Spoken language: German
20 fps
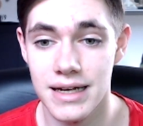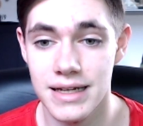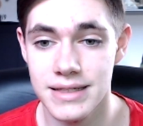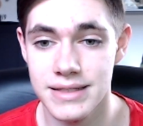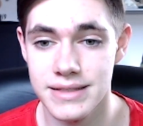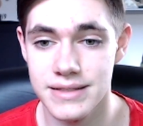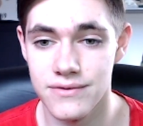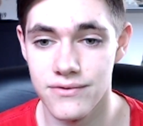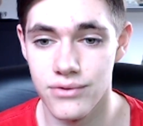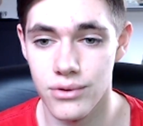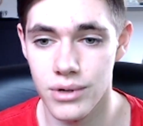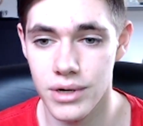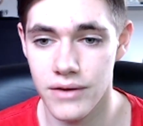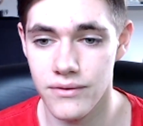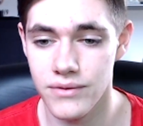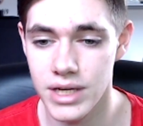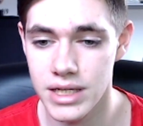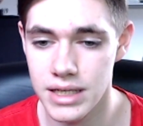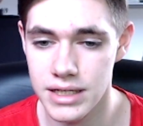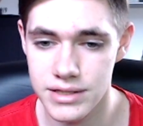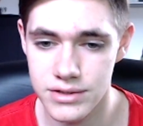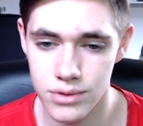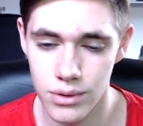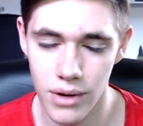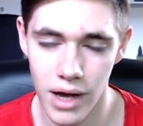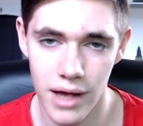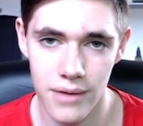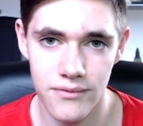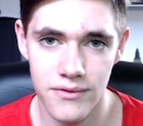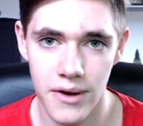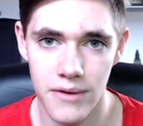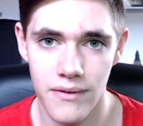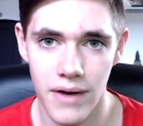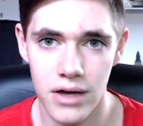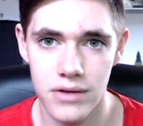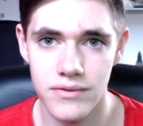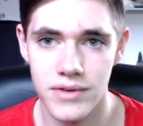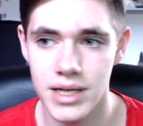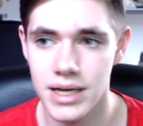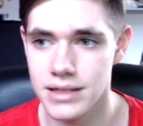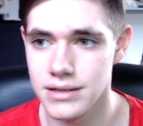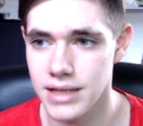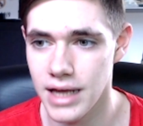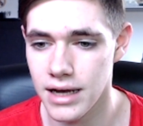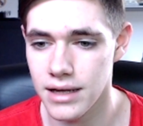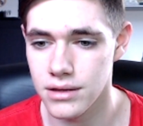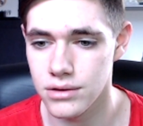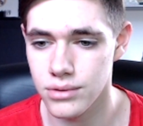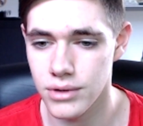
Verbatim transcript: letzten Folge wirklich so einfach war und wir dann ja